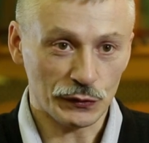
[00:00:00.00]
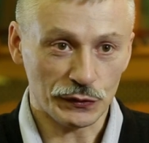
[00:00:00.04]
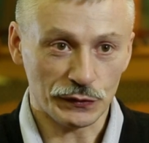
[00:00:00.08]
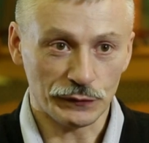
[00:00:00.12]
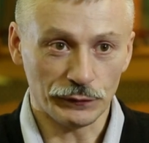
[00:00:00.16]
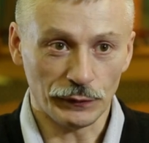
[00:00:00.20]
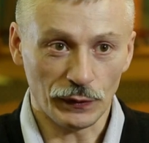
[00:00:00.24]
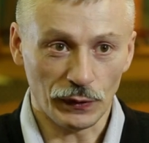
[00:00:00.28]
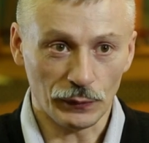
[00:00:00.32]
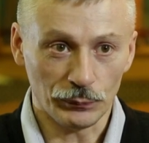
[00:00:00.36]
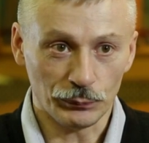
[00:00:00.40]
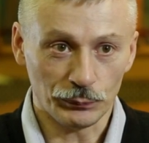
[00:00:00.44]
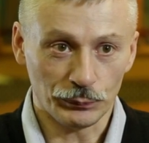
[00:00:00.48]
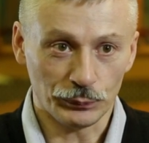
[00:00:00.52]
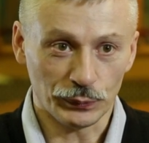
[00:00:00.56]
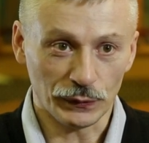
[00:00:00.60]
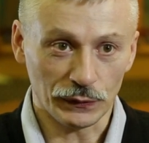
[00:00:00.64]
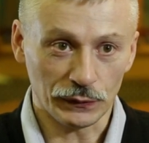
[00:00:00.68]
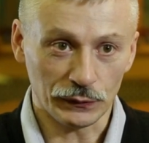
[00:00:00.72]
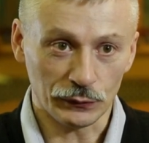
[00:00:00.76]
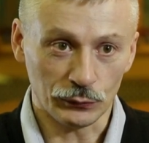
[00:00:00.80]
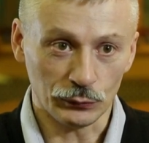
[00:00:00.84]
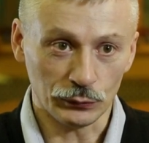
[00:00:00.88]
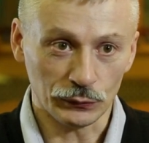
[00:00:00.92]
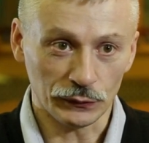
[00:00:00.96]
лишь два
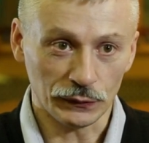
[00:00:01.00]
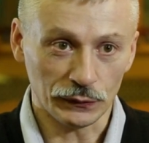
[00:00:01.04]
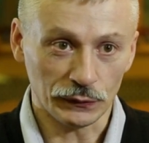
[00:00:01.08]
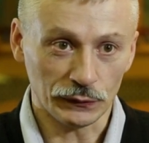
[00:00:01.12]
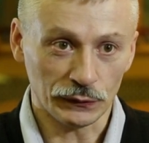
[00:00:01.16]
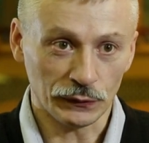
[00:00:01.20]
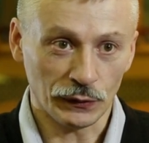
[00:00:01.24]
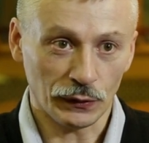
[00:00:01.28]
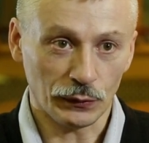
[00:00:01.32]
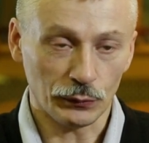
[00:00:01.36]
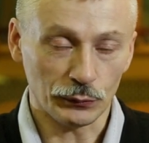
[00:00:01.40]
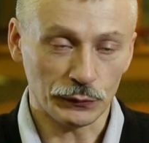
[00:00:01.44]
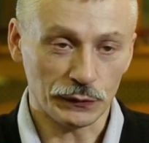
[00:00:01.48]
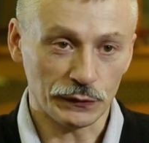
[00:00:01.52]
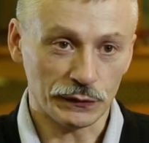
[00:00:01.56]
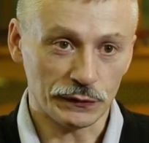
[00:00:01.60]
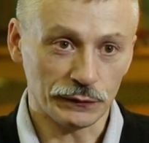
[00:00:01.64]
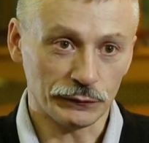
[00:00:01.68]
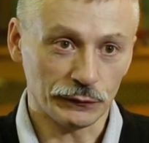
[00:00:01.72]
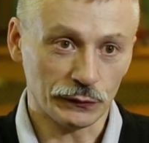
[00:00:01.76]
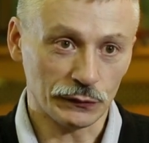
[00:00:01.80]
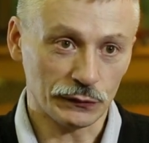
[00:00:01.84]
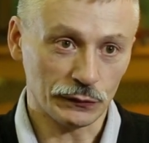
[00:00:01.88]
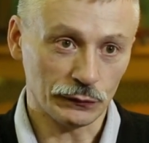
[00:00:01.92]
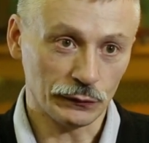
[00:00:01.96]
полигона находятся
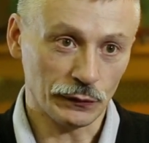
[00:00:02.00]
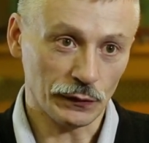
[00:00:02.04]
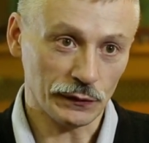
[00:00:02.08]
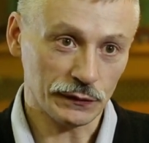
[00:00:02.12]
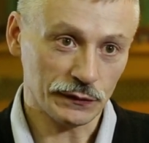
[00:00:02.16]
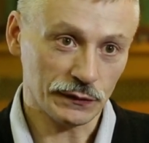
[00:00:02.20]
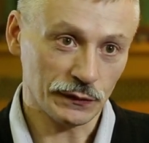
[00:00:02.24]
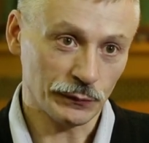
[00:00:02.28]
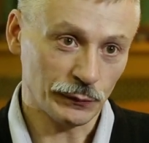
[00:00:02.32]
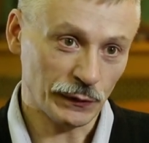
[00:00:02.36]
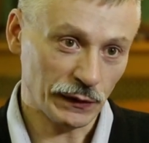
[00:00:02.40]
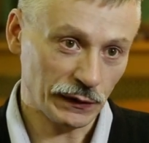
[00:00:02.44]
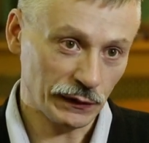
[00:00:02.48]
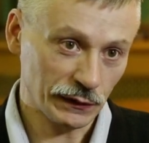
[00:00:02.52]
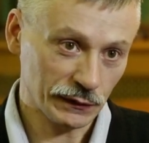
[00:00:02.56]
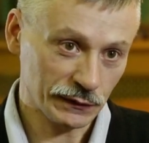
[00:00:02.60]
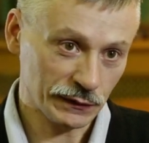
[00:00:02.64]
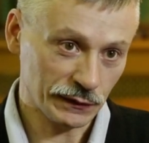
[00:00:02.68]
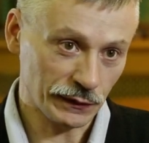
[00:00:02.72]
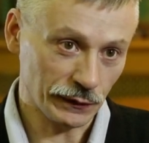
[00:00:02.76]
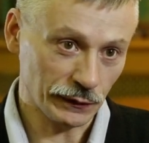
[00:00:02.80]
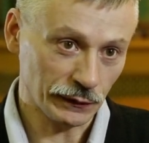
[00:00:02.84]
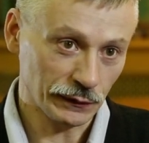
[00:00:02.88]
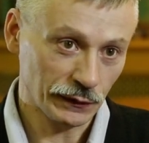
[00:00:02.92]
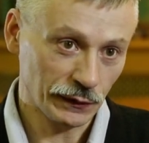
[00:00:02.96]
в государственном
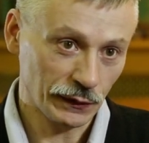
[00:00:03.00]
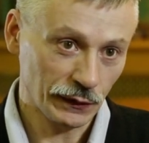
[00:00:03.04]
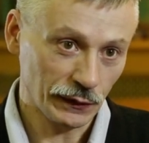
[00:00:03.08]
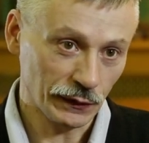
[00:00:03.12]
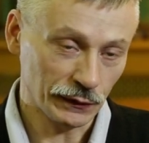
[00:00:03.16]
реестре,